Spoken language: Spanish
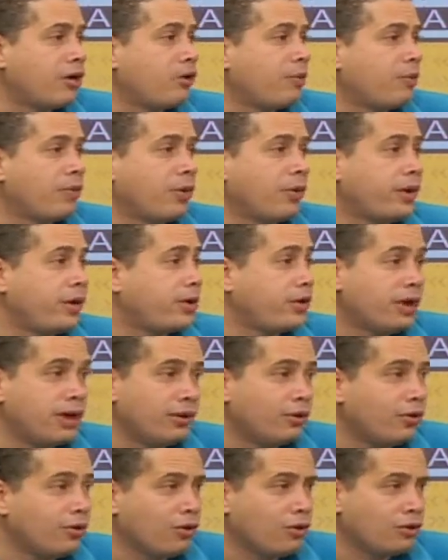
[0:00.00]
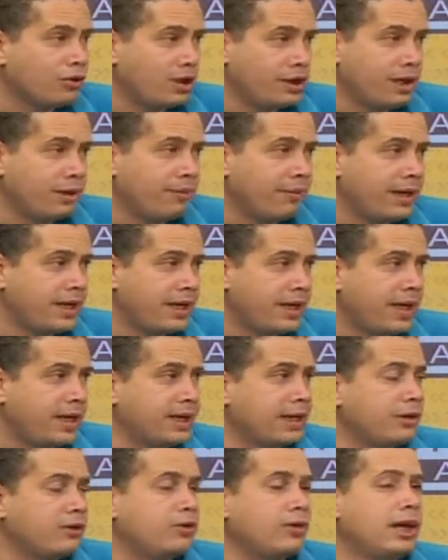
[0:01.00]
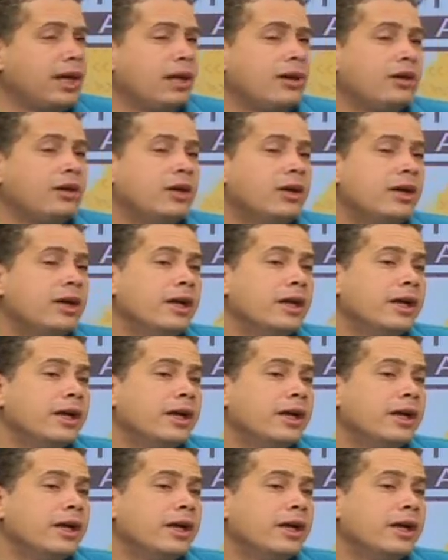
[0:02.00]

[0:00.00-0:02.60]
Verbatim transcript: los proveedores no consiguen pañales en ningún lado.